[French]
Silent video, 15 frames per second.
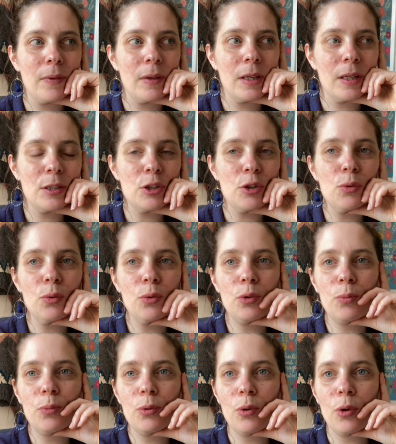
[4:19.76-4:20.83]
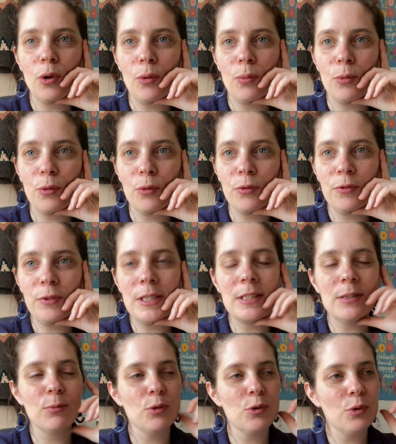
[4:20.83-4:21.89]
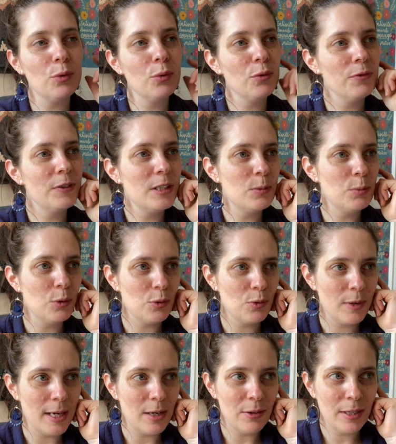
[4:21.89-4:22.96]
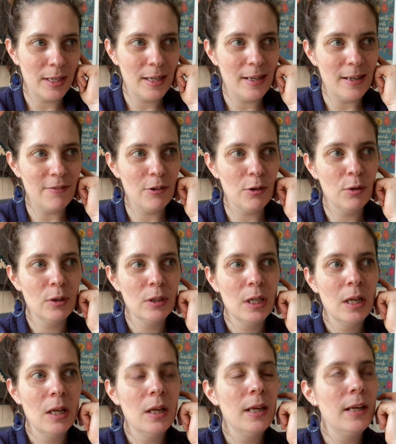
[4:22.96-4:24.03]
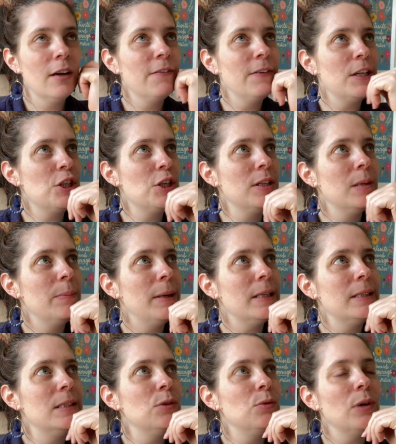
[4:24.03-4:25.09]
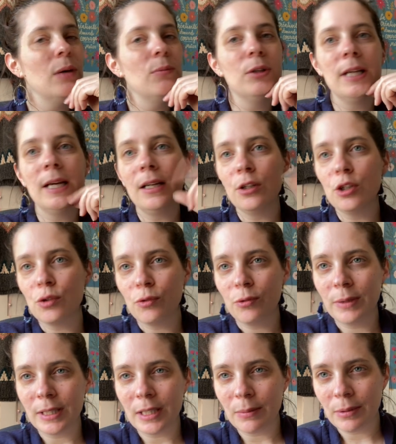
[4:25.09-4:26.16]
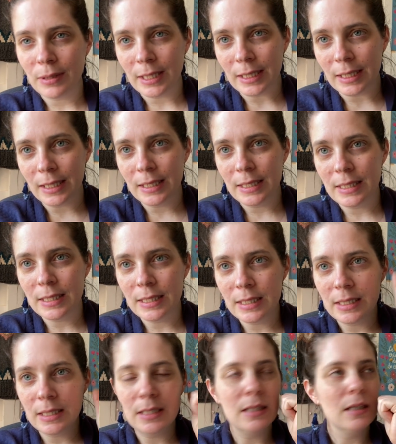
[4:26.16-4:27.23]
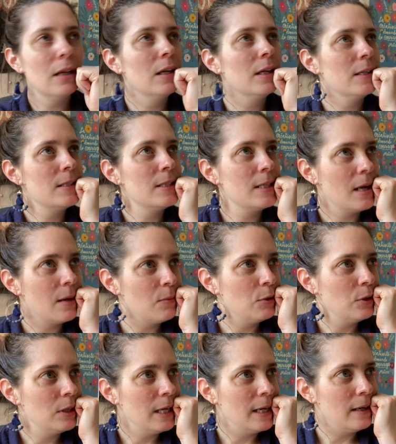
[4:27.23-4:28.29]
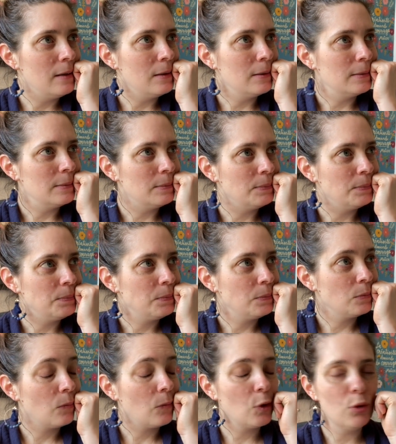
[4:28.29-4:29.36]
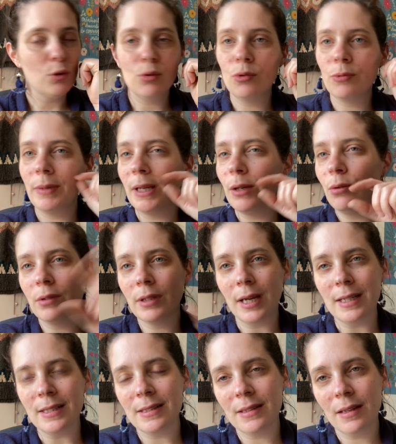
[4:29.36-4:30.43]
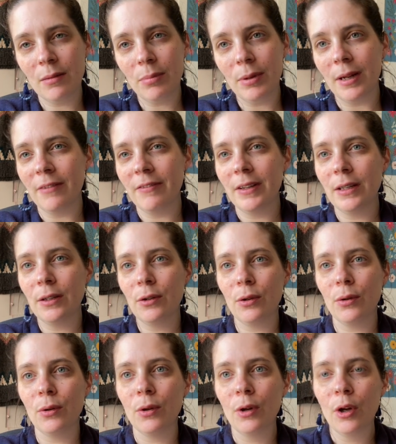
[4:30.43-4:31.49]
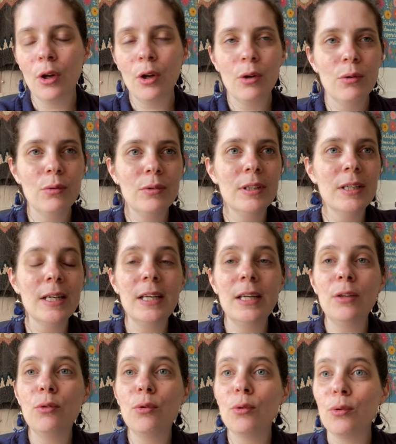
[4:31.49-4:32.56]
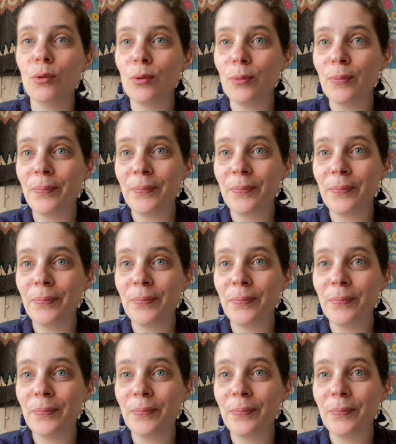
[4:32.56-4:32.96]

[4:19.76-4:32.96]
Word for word: un snood pour euh, mon fils, mon second fils pour son calendrier de l'Avent. Et en fait j'étais partie sur un modèle, je vous mettrai peut-être ici, c'est un modèle euh, de snood mais ultra simple avec euh, une grille de